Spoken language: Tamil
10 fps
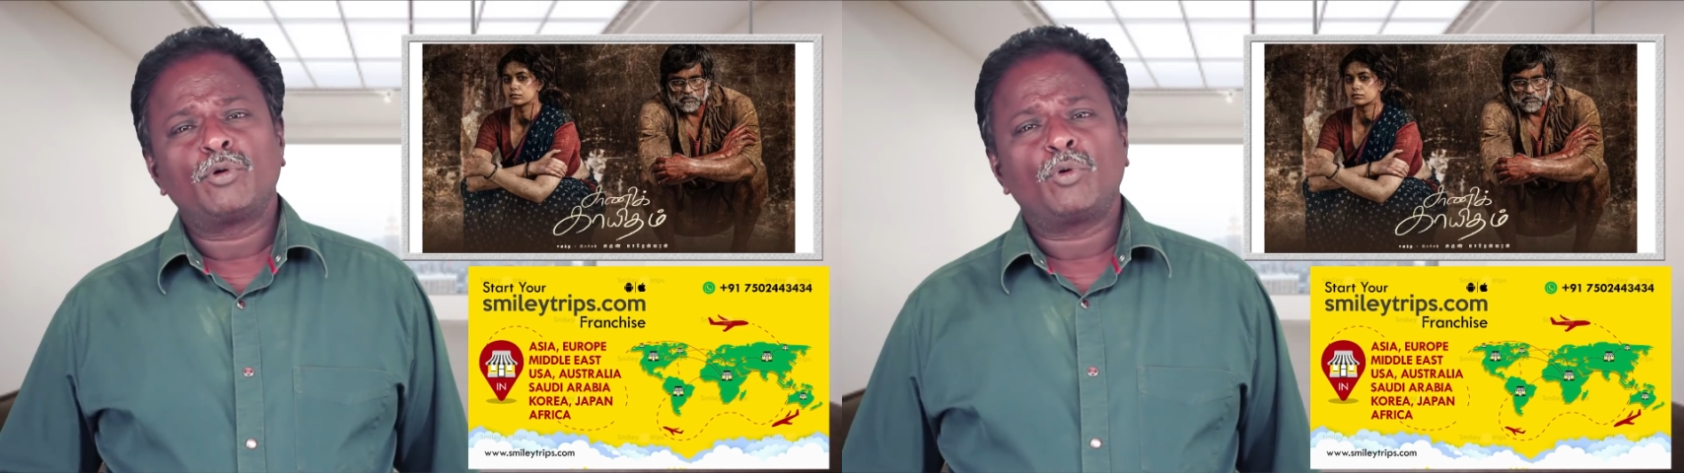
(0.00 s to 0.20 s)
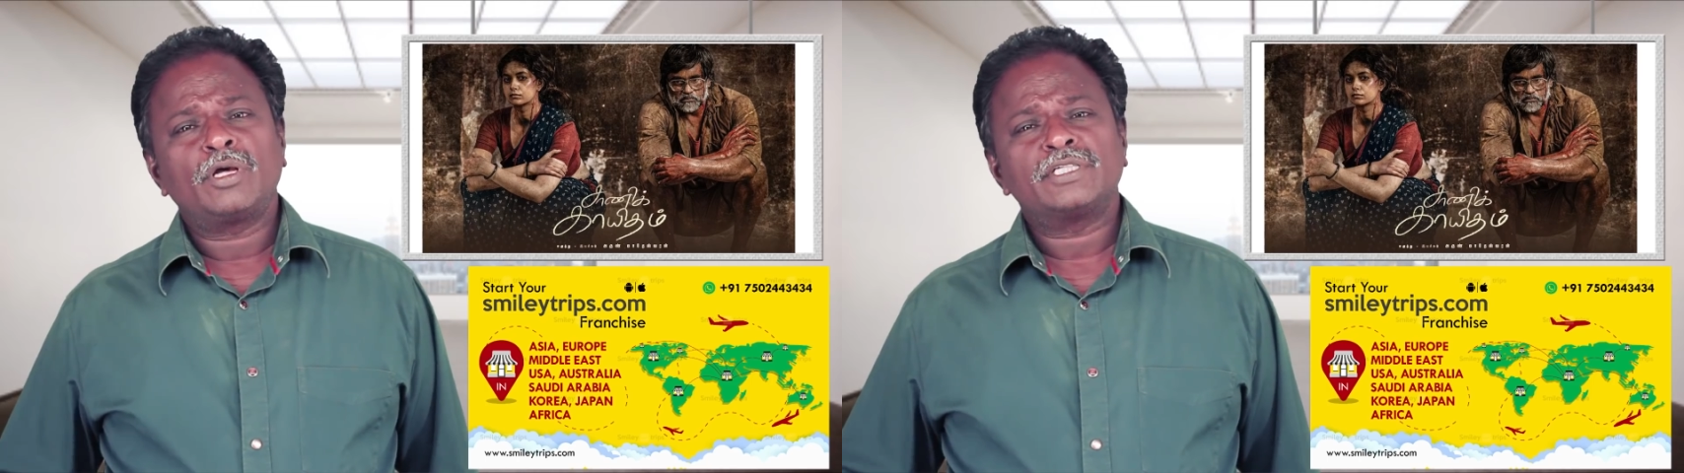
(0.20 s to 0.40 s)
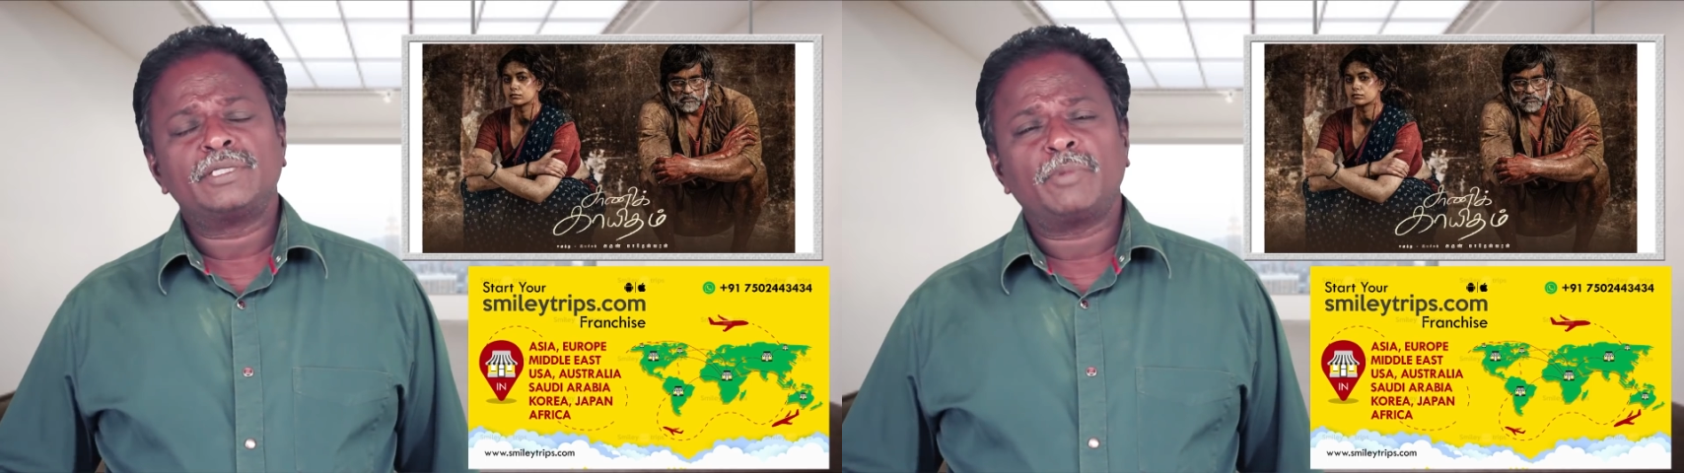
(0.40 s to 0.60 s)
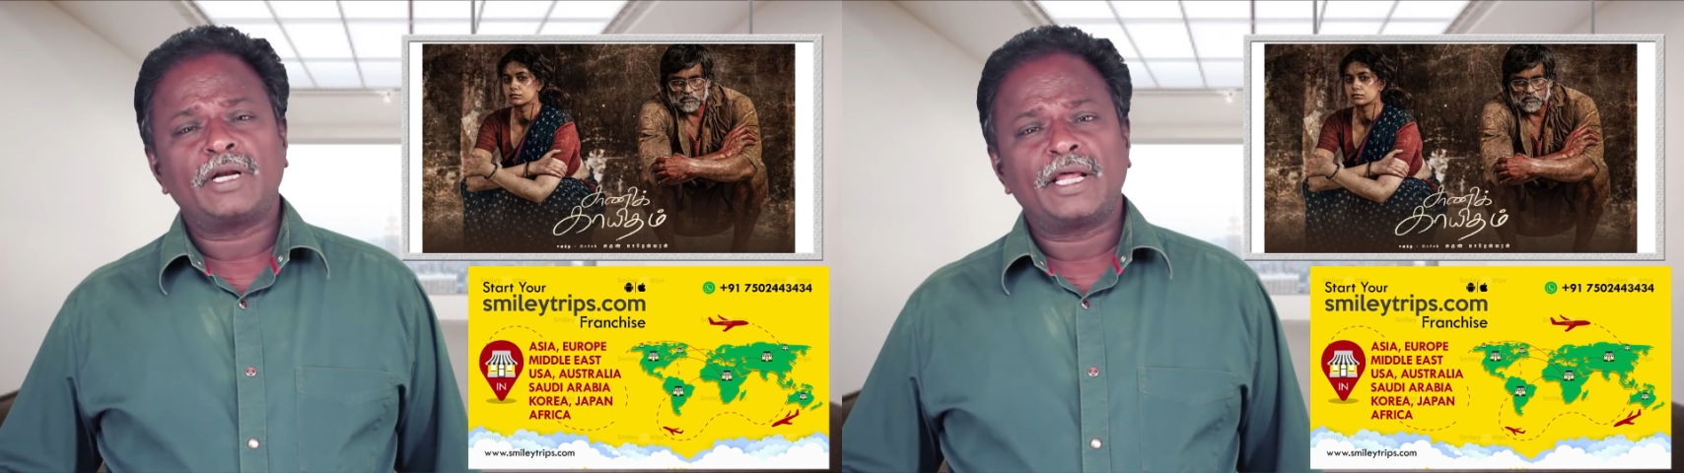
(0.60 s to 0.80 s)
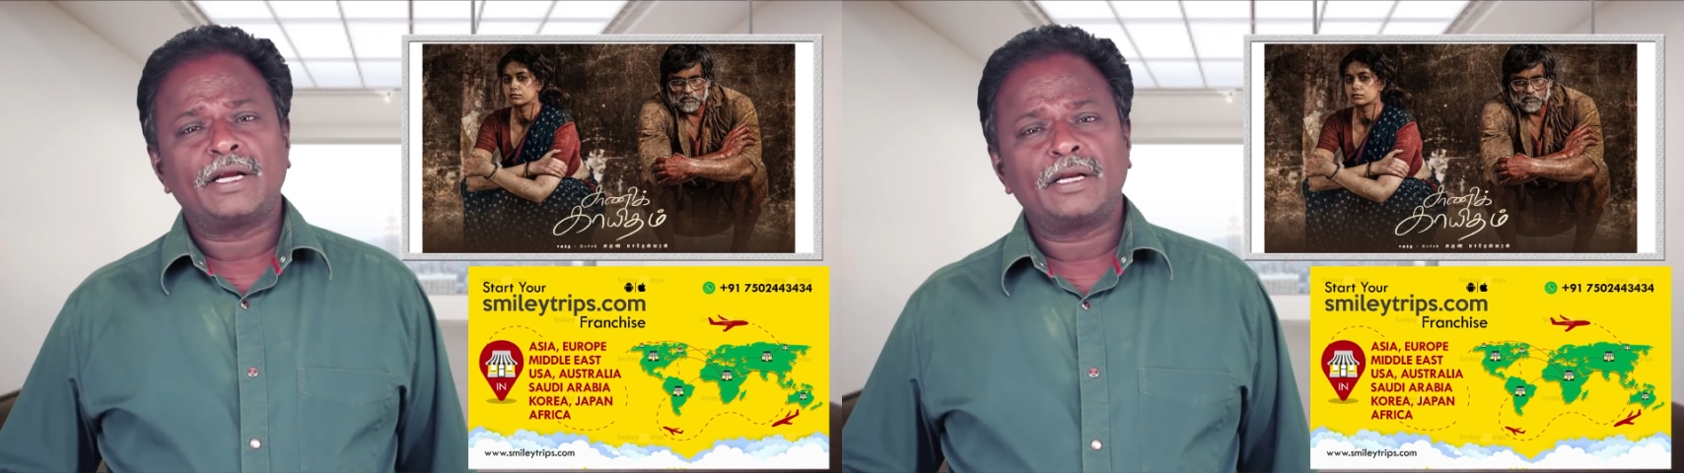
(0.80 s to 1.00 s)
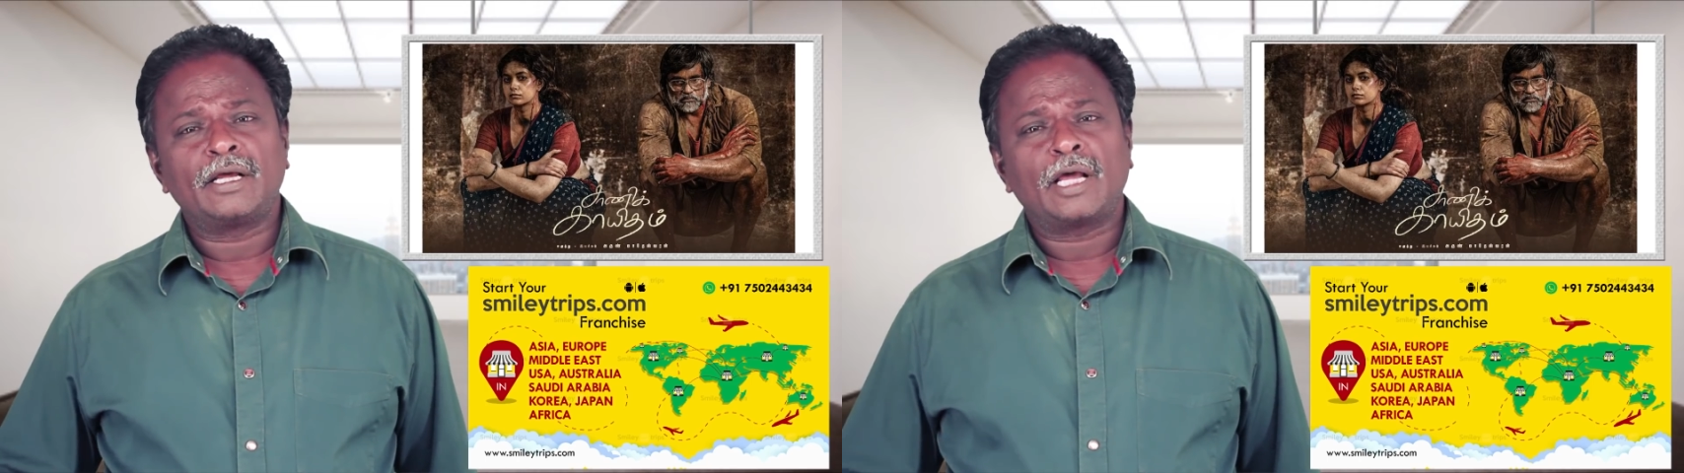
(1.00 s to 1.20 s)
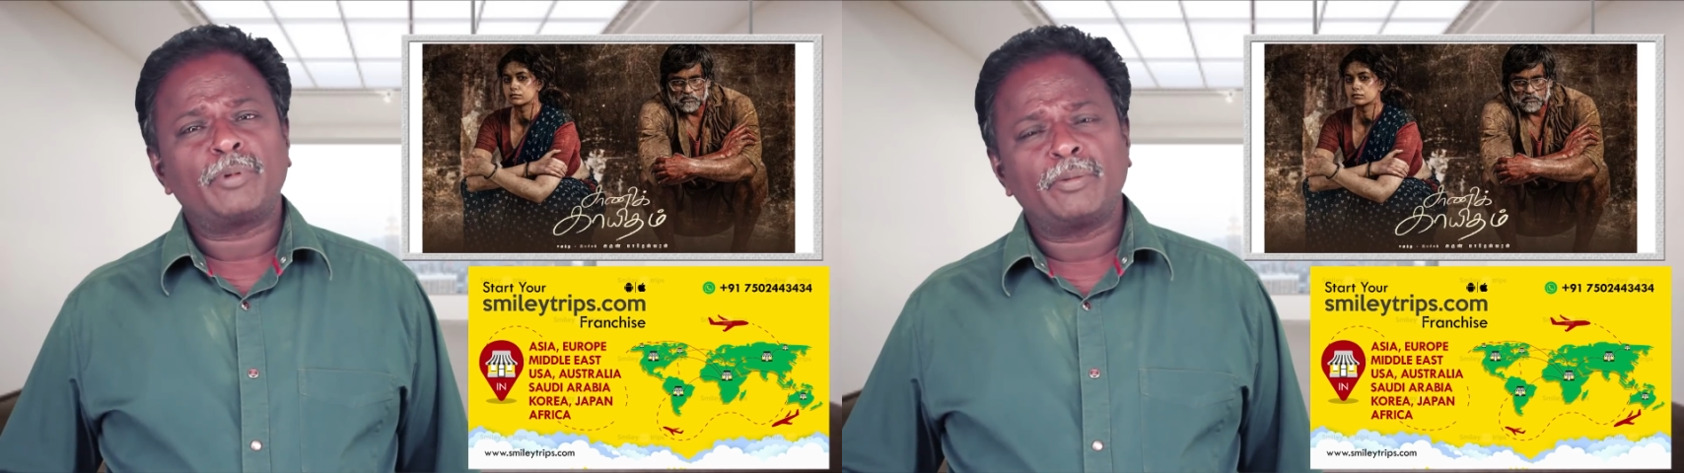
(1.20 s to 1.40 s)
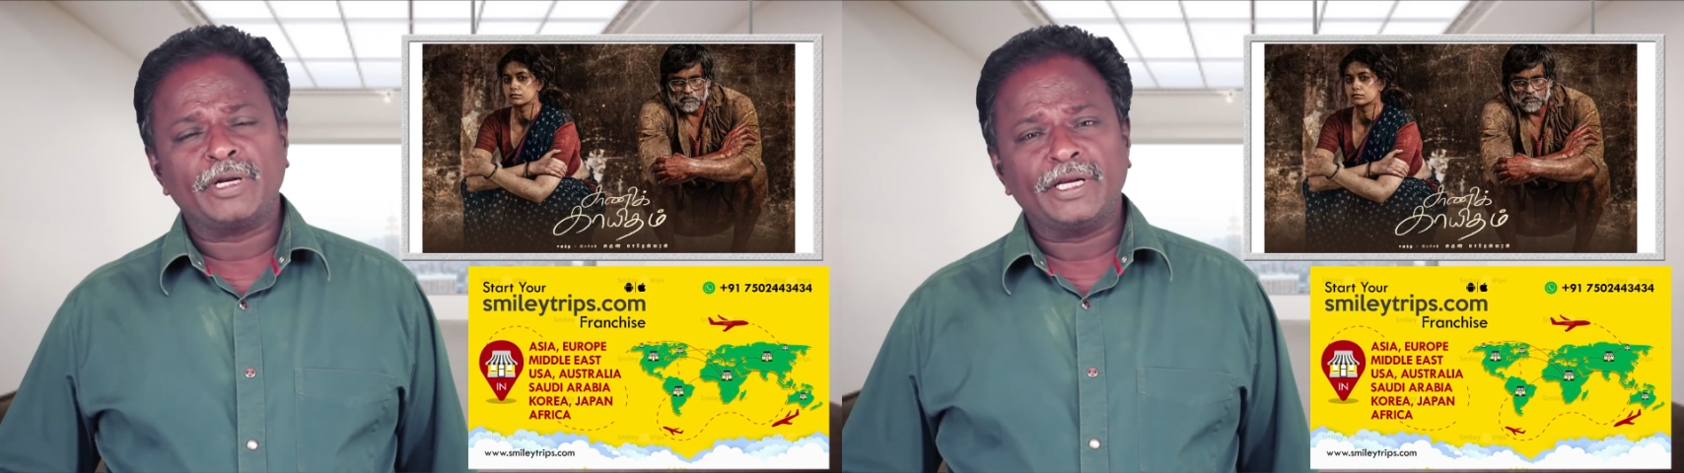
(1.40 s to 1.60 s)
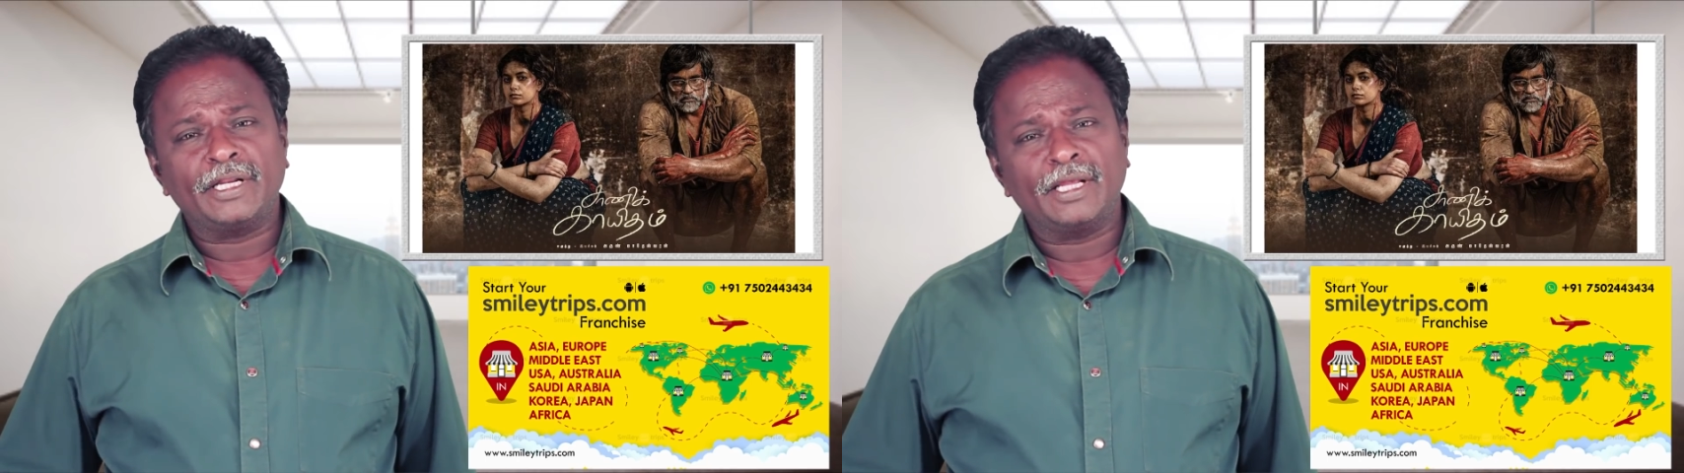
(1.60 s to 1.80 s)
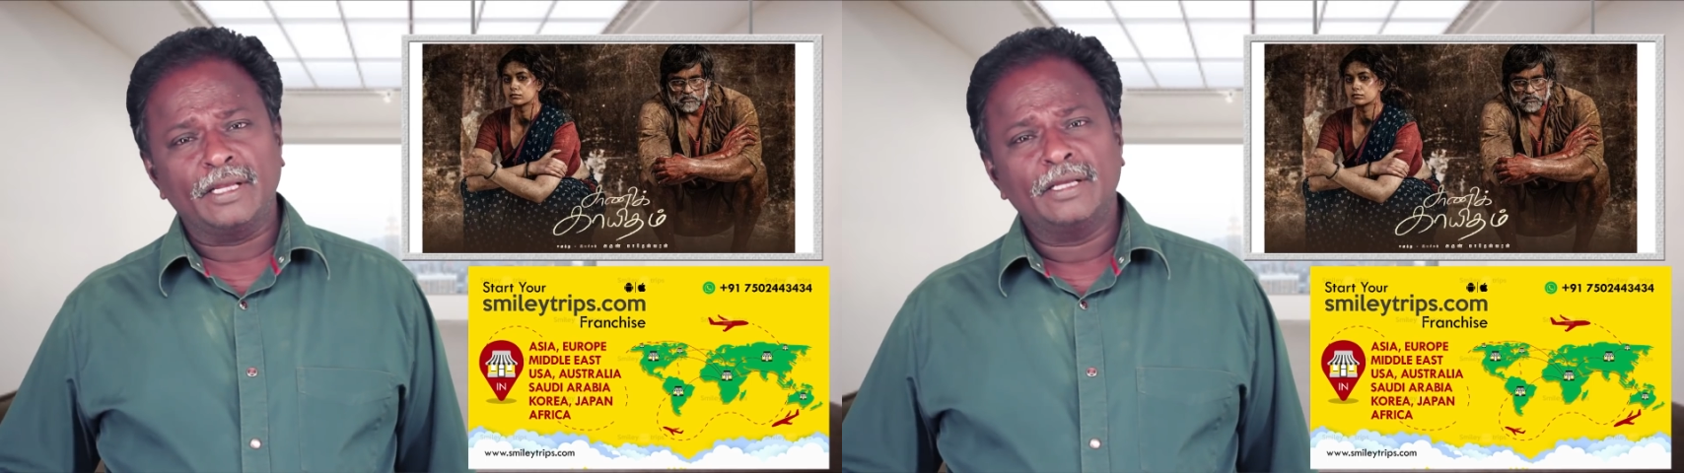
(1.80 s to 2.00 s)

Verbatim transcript: ஒரு உலக சினிமா டைரக்டர்னு கற்பனை பண்ணிக்கிட்டு